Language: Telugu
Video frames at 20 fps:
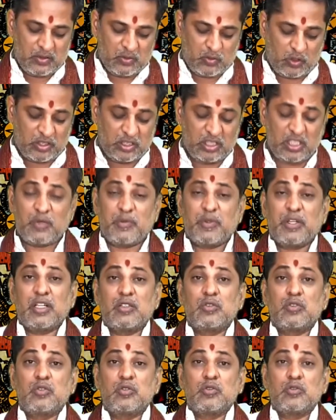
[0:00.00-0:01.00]

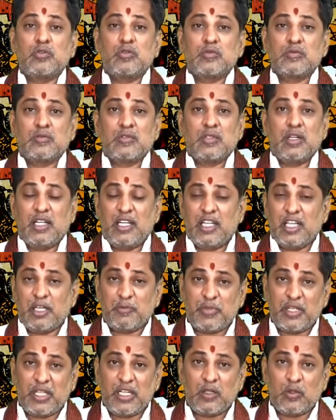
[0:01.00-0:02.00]
తొందరపడద్దు అలాగే
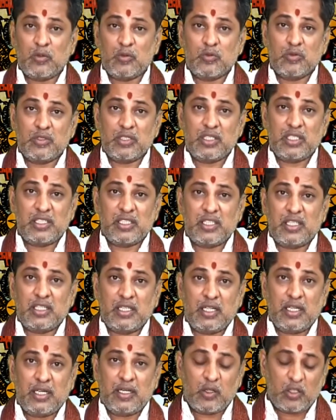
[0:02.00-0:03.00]
పిల్లలు ఏదైనా
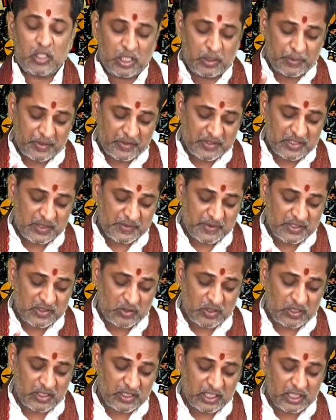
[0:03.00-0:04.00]
ఆరోగ్యపరమైన
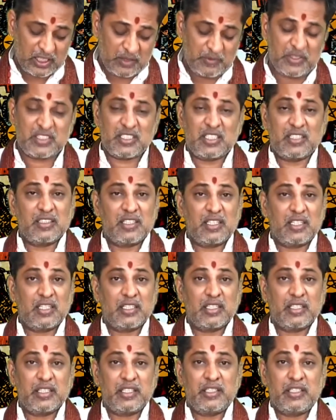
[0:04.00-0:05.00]
సమస్యలు ఉన్నా కానీ మీ
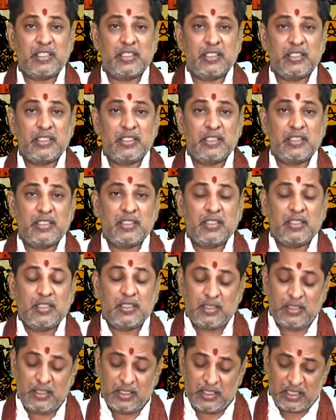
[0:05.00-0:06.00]
సంతానానికి
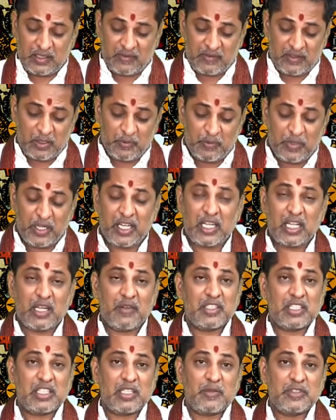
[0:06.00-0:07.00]
లేదా వాళ్ళ
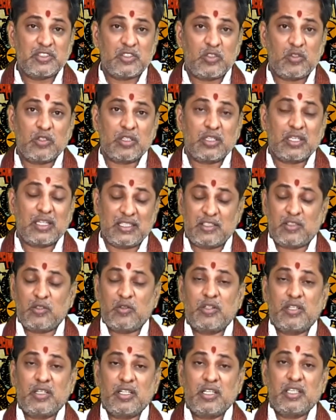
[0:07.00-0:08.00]
భార్యాభర్తల మధ్యలో కలతలు
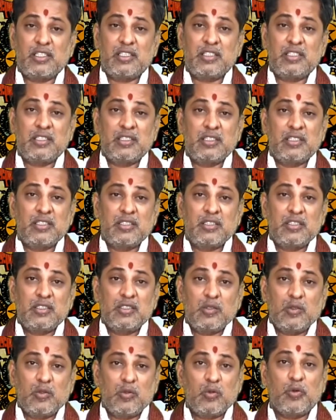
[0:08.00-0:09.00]
ఉన్నా కానీ
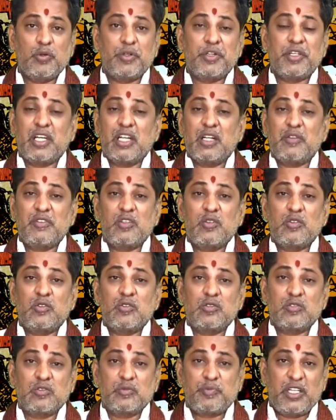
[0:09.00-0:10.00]
గుడ్డిగా మీరు
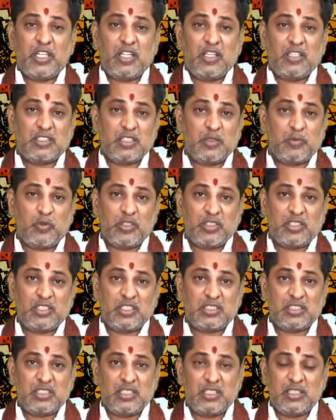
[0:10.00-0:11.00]
పిల్లల్ని సపోర్ట్
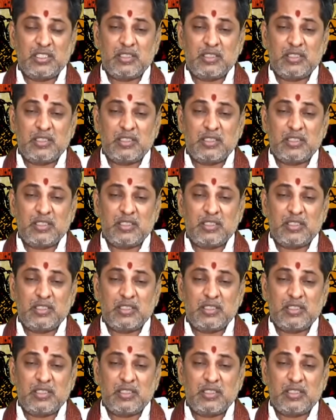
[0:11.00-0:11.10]
చేసి